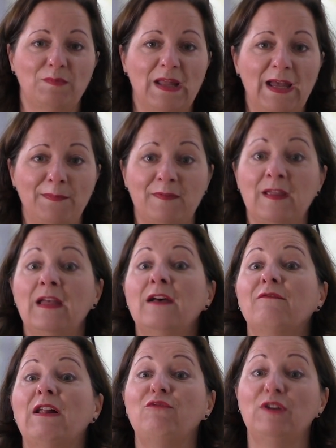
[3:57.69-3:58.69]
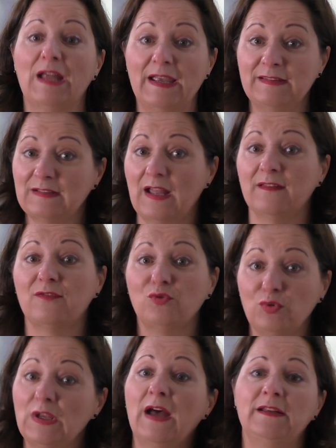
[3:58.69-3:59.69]
bleibst, weil vielleicht kannst
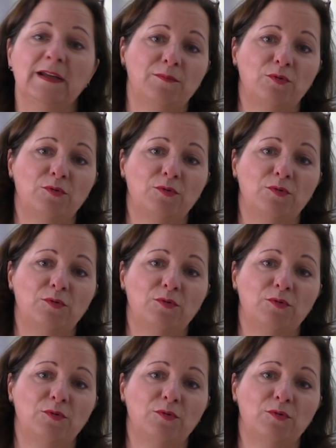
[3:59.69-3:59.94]
du ja an der